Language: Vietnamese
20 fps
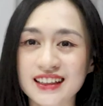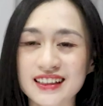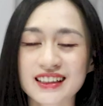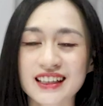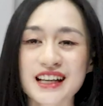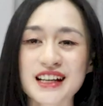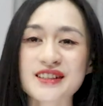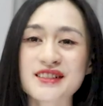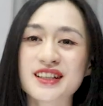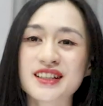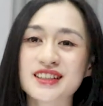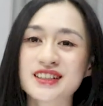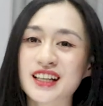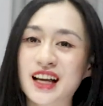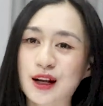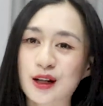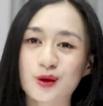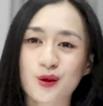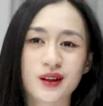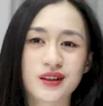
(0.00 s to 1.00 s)
Những cái người như
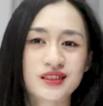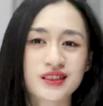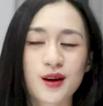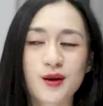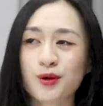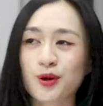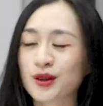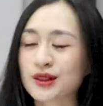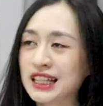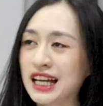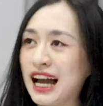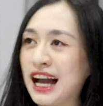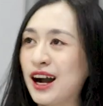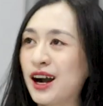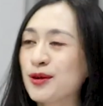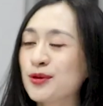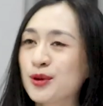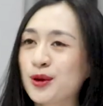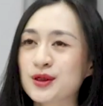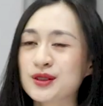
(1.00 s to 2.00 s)
thằng Tuấn không có
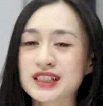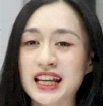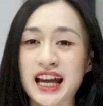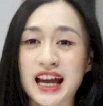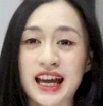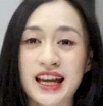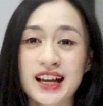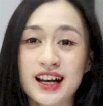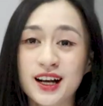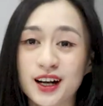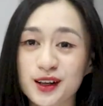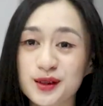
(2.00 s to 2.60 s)
nhà, không có xe,